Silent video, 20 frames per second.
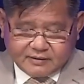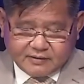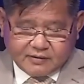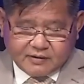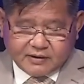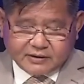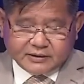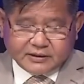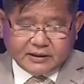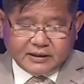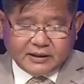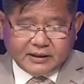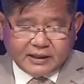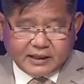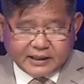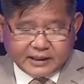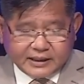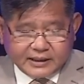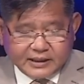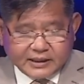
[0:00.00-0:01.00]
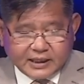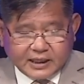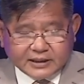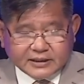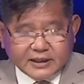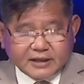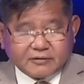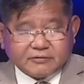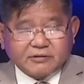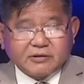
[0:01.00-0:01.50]
coi như là ký cái
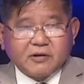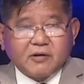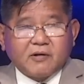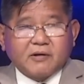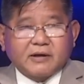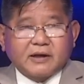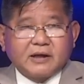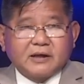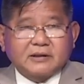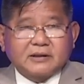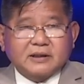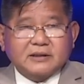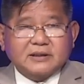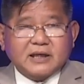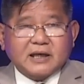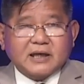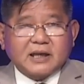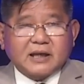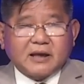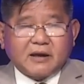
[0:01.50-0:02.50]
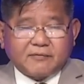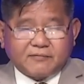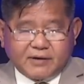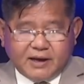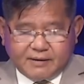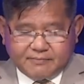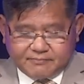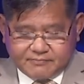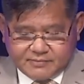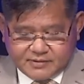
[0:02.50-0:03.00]
executive order, ra sách lệnh hành
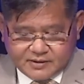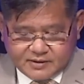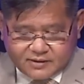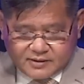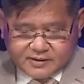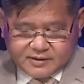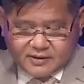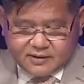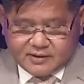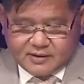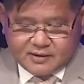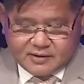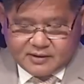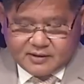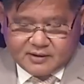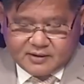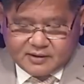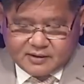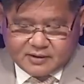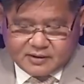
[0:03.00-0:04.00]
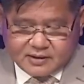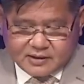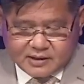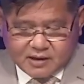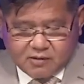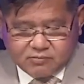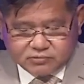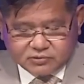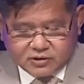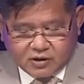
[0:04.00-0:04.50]
pháp.
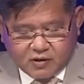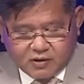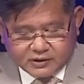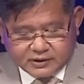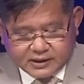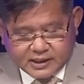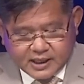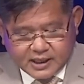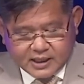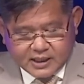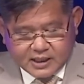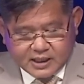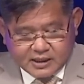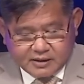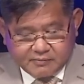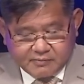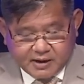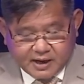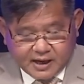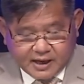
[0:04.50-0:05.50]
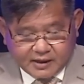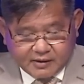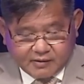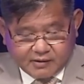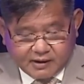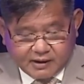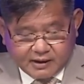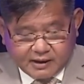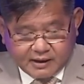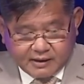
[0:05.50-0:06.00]
Không cho những người mà
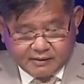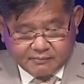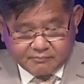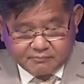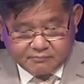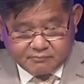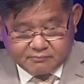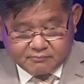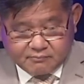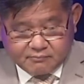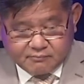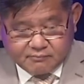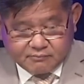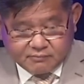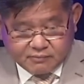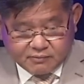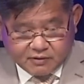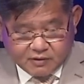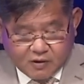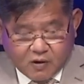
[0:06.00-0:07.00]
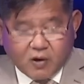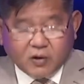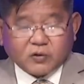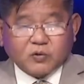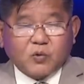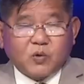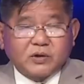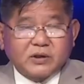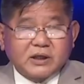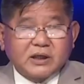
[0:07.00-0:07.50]
gọi là
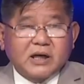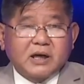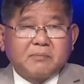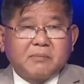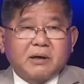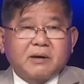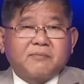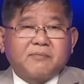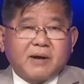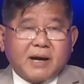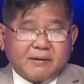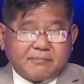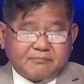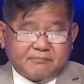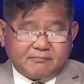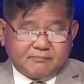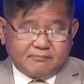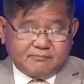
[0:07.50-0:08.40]
con của những người bất hợp pháp